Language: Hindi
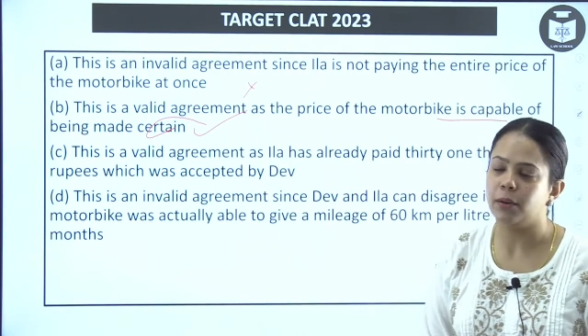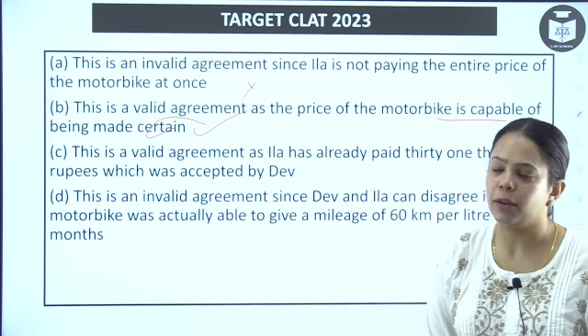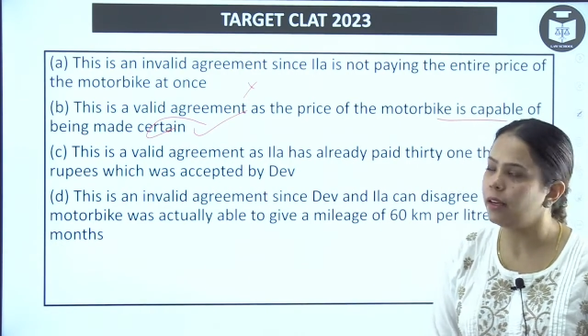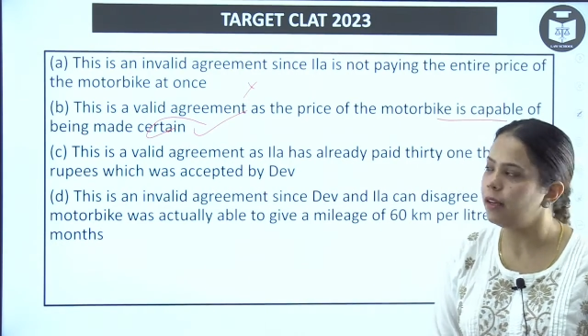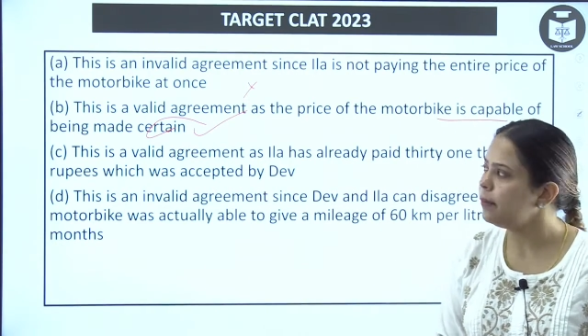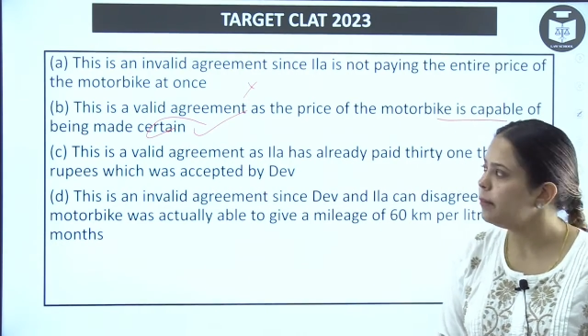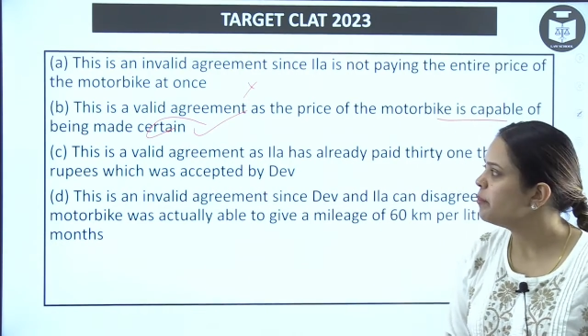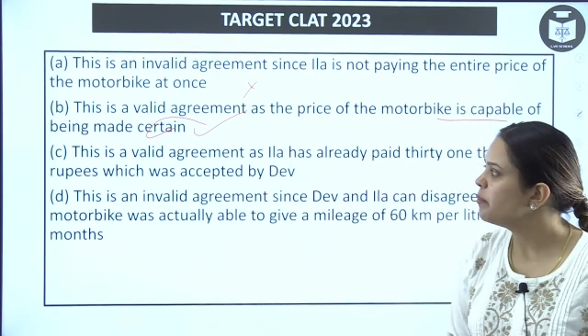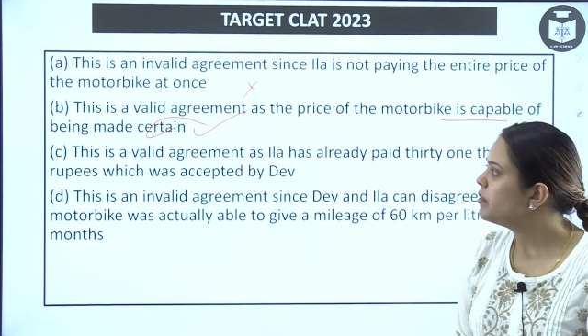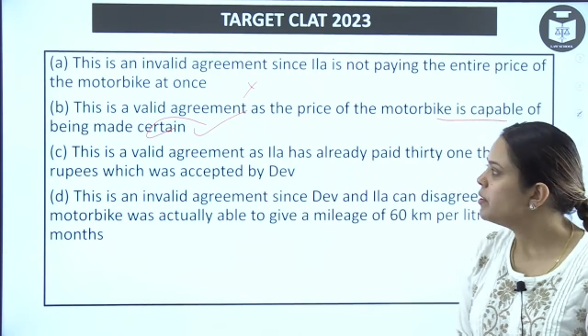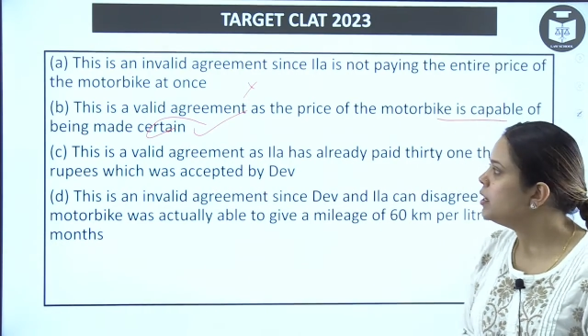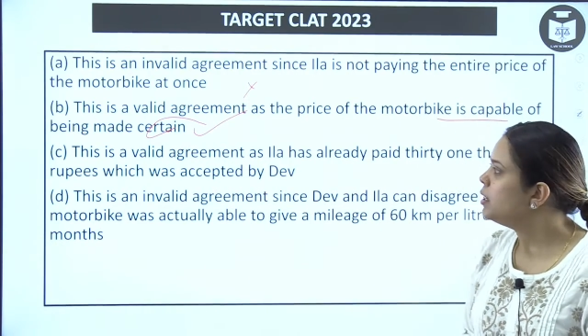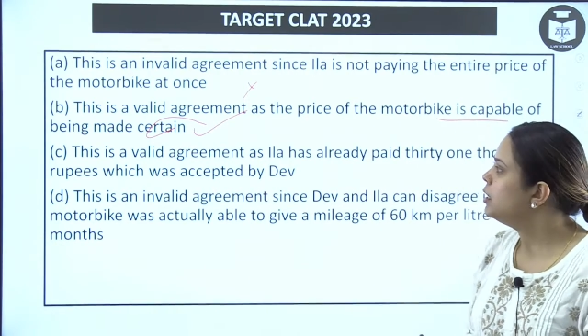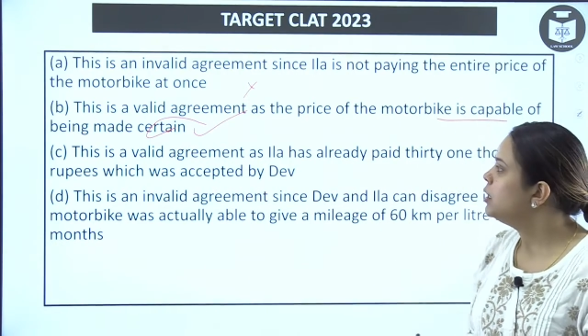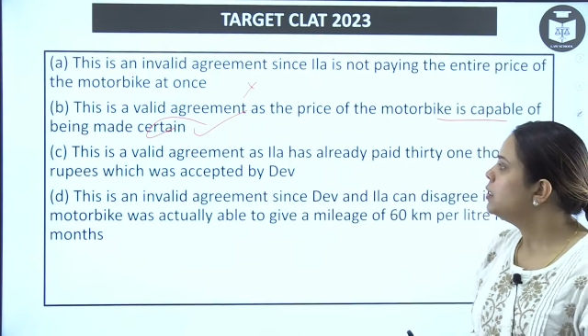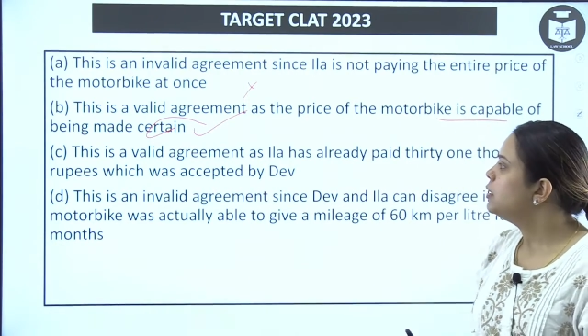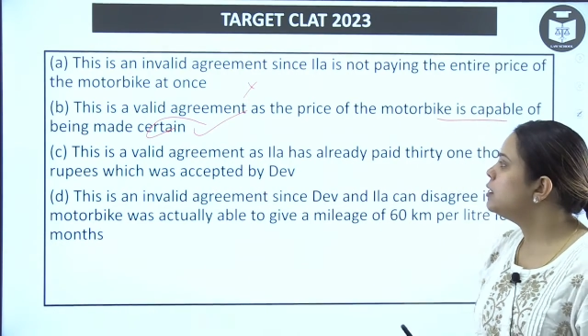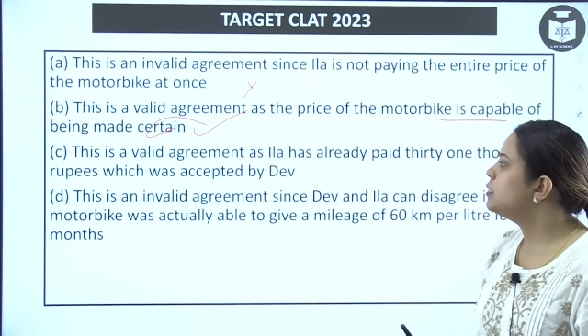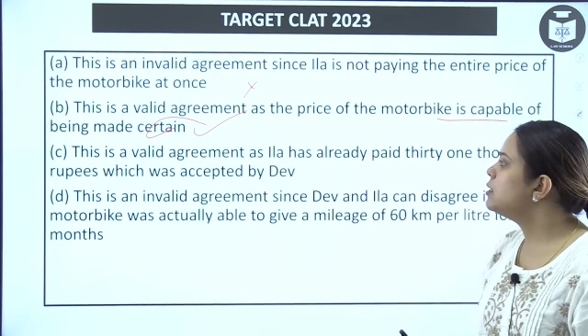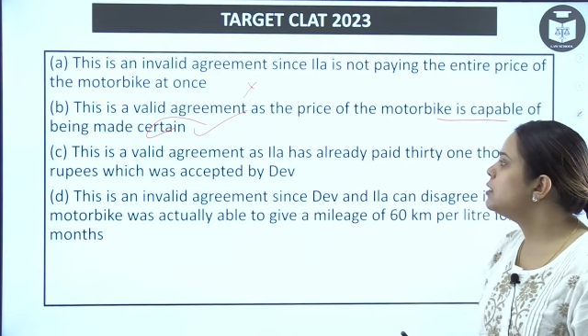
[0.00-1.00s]
Okay.
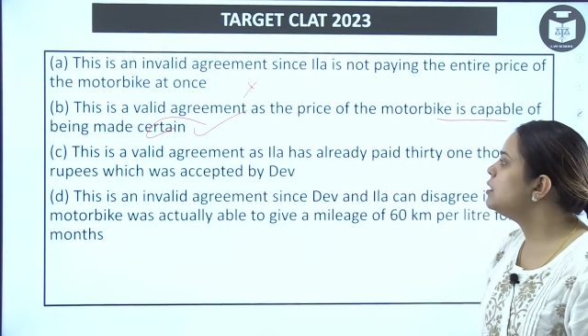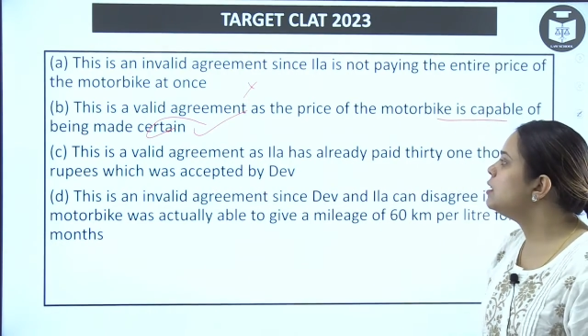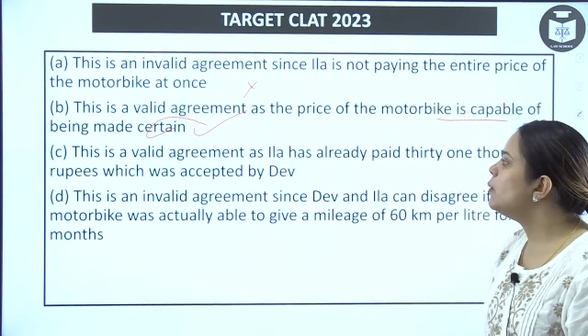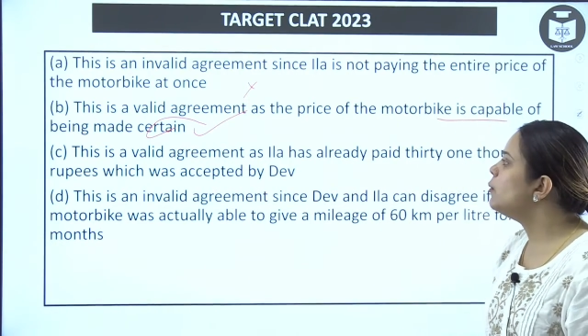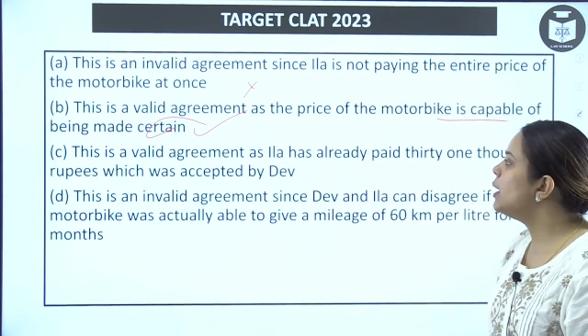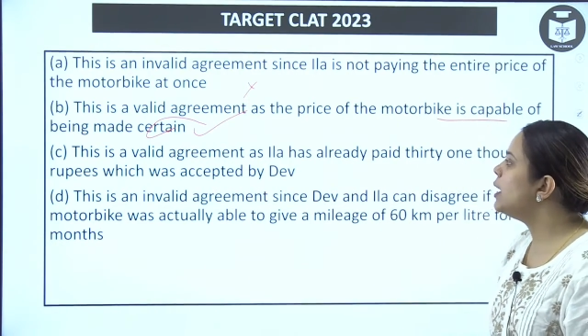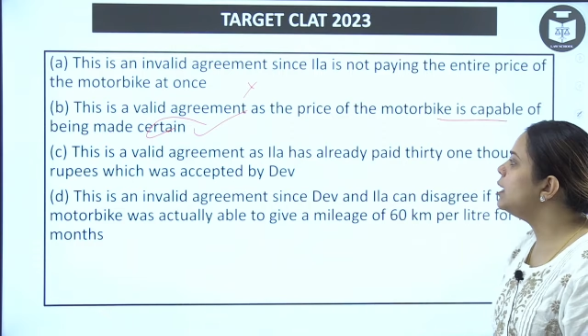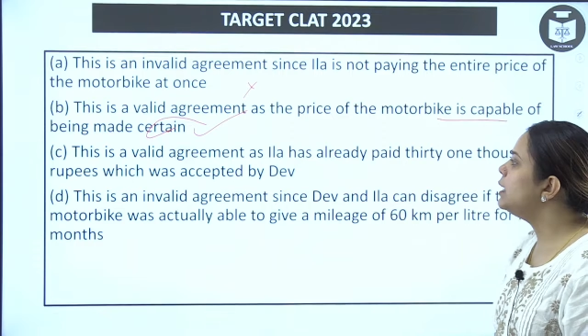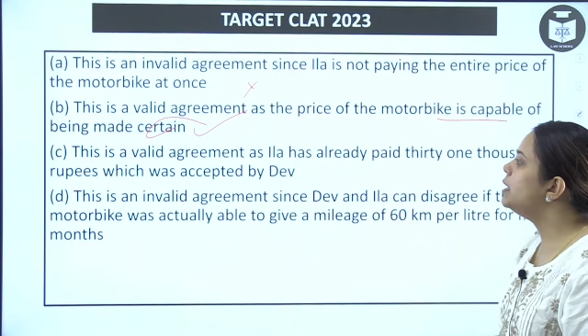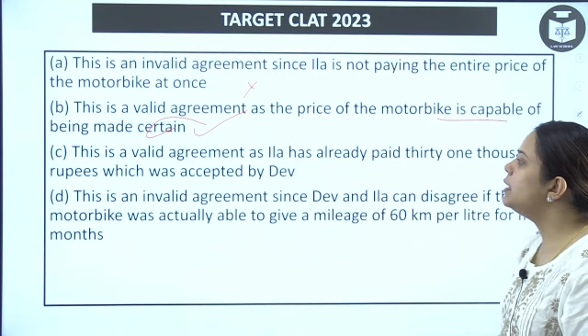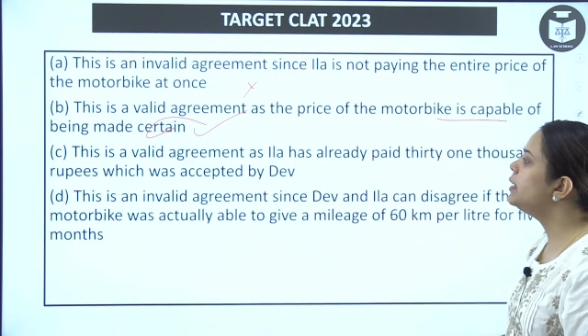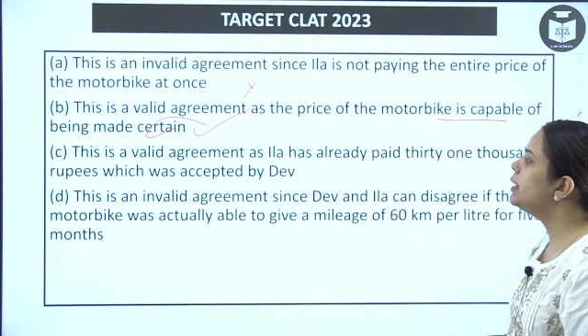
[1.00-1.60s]
This is a valid